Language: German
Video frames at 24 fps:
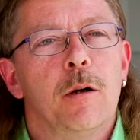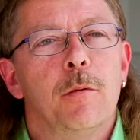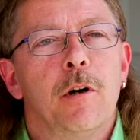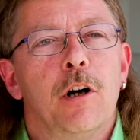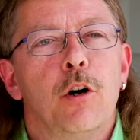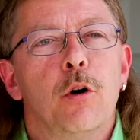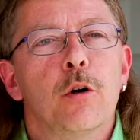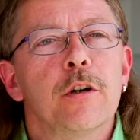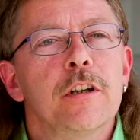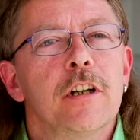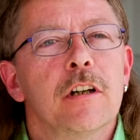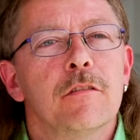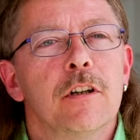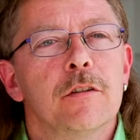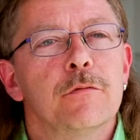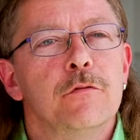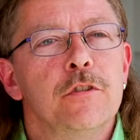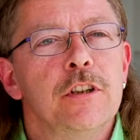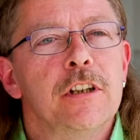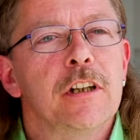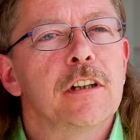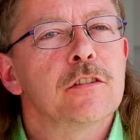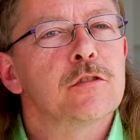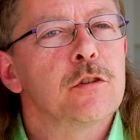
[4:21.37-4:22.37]
aber auch irgendwann
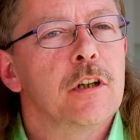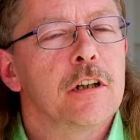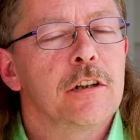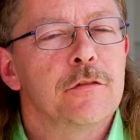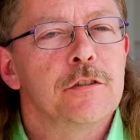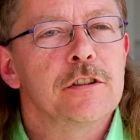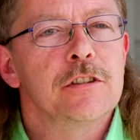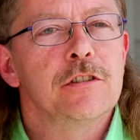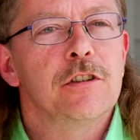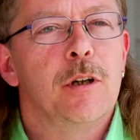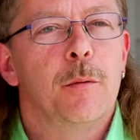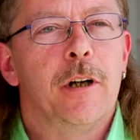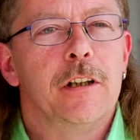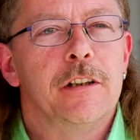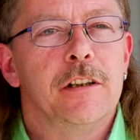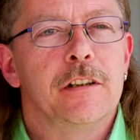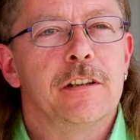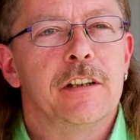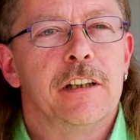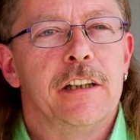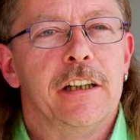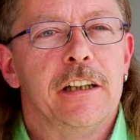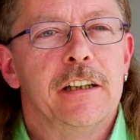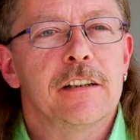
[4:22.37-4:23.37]
wieder zur gewissen
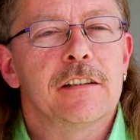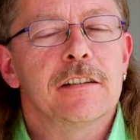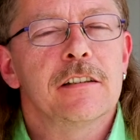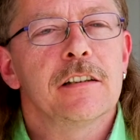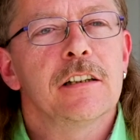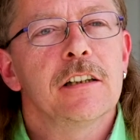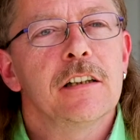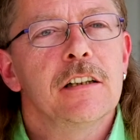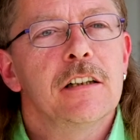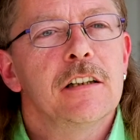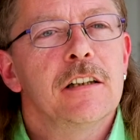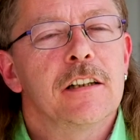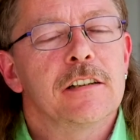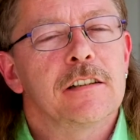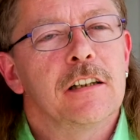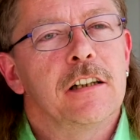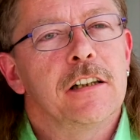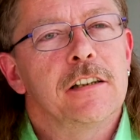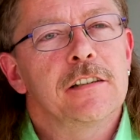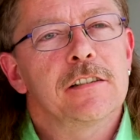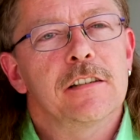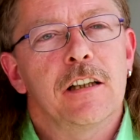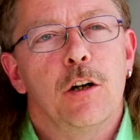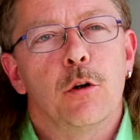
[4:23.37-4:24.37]
Normalität. Das
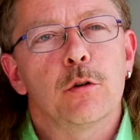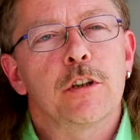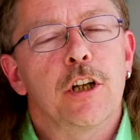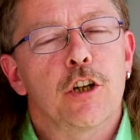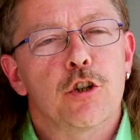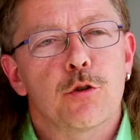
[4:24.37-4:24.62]
heißt, auch der